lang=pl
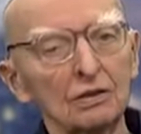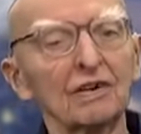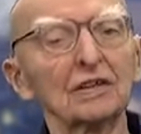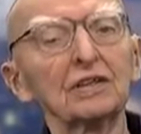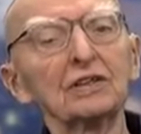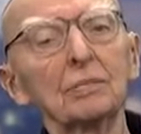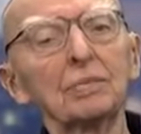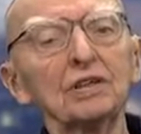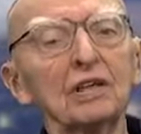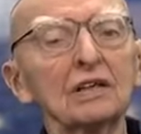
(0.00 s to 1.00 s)

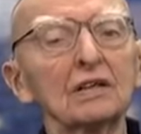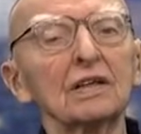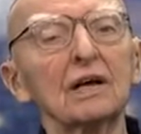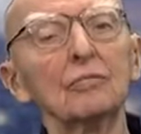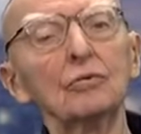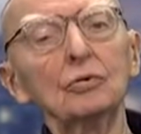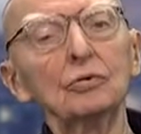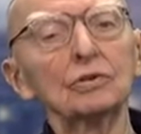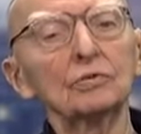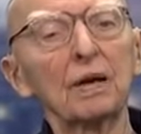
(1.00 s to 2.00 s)
25 lat temu
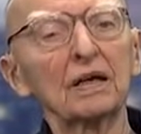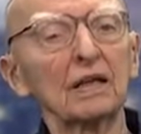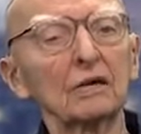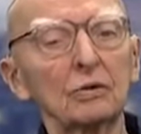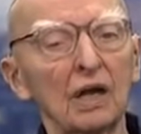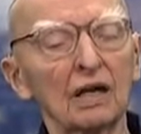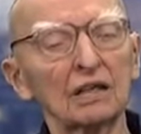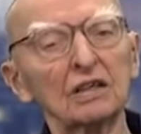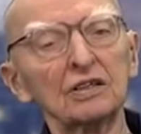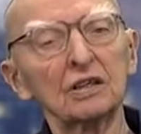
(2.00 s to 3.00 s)

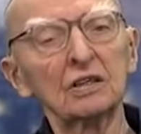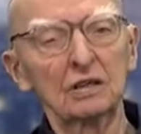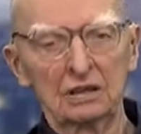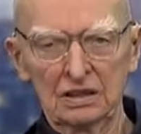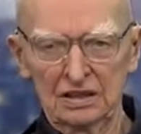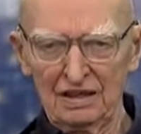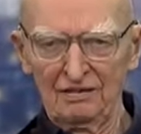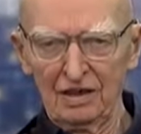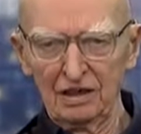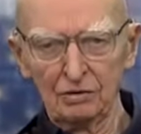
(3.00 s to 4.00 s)
spektakularnie się
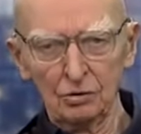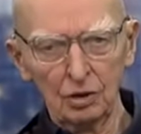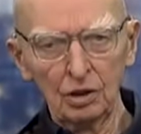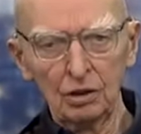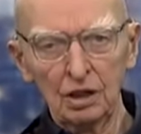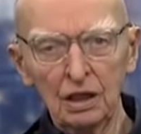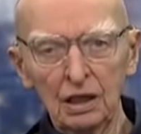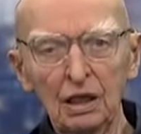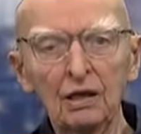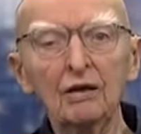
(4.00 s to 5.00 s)
zawaliło.
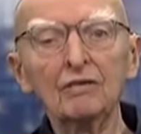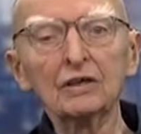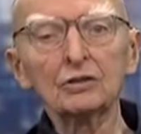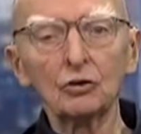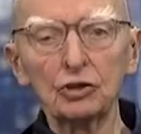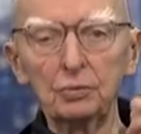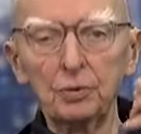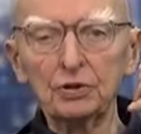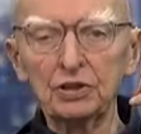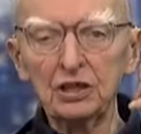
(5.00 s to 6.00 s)
Więc oni
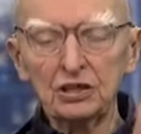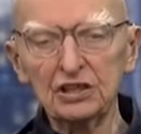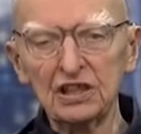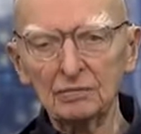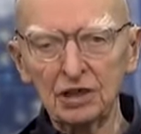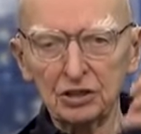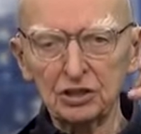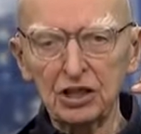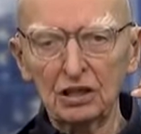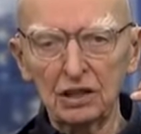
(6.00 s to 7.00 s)
podnieśli zamiast
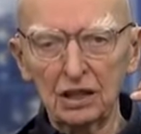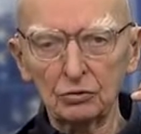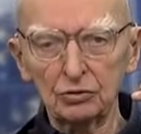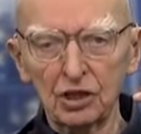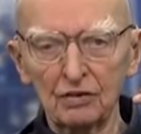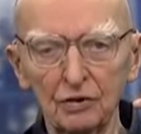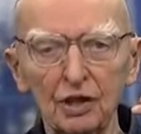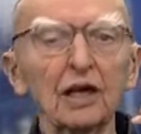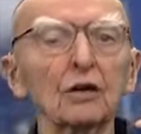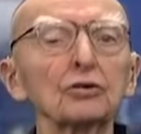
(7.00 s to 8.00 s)
sztandaru
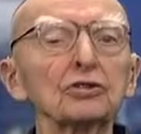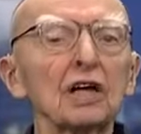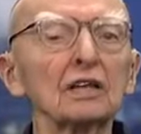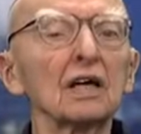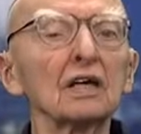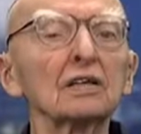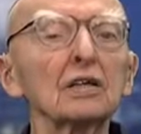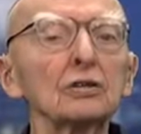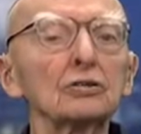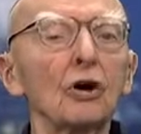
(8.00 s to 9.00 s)
czerwonego sztandar
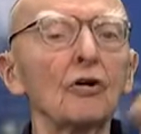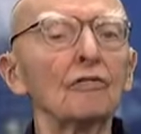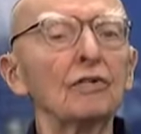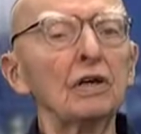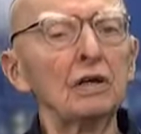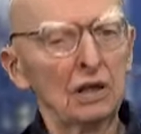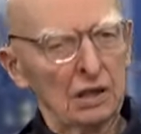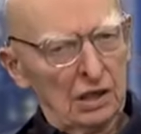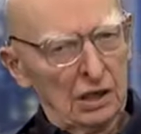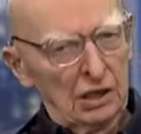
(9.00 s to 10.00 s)
tęczowy
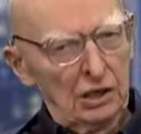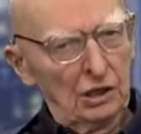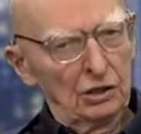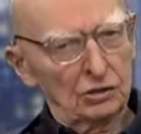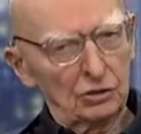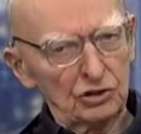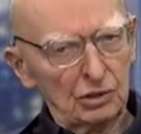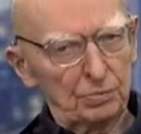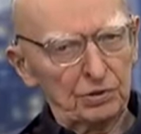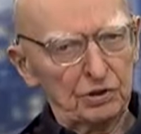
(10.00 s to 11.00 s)
i liczą,
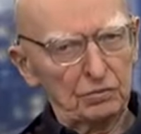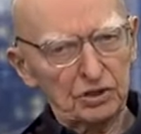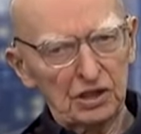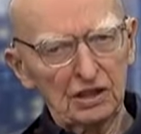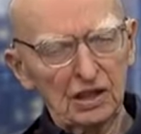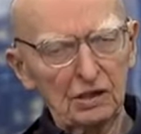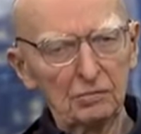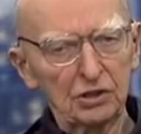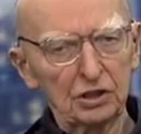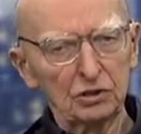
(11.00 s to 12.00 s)
że pod tym
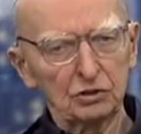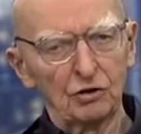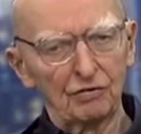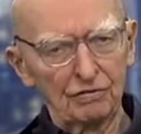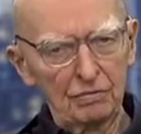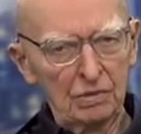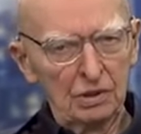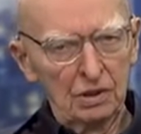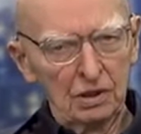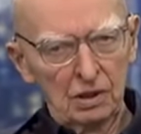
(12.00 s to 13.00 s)
sztandarem tęczowym
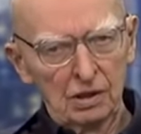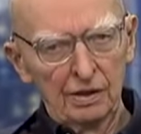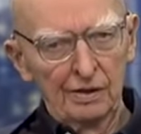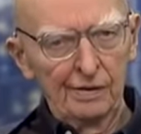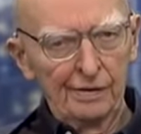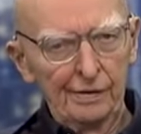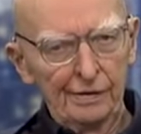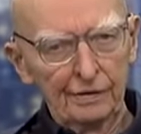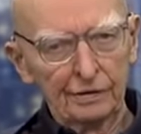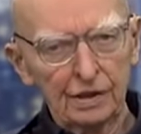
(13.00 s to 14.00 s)

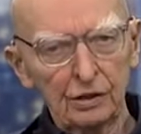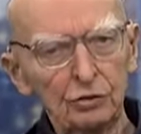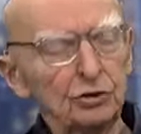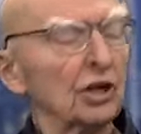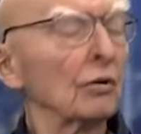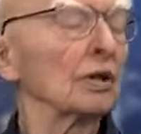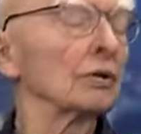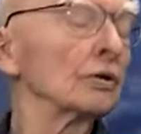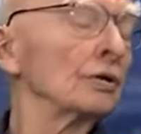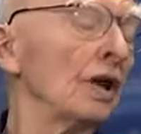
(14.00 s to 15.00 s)
tego dzieła
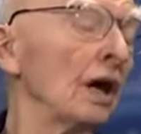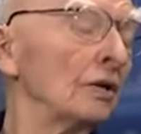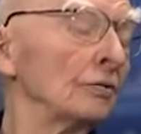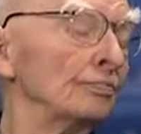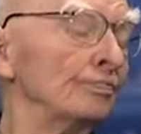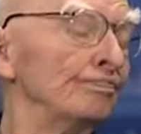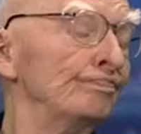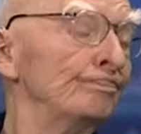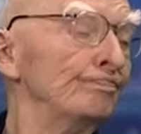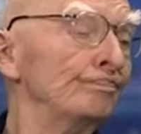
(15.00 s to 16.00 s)
dokonają. Panie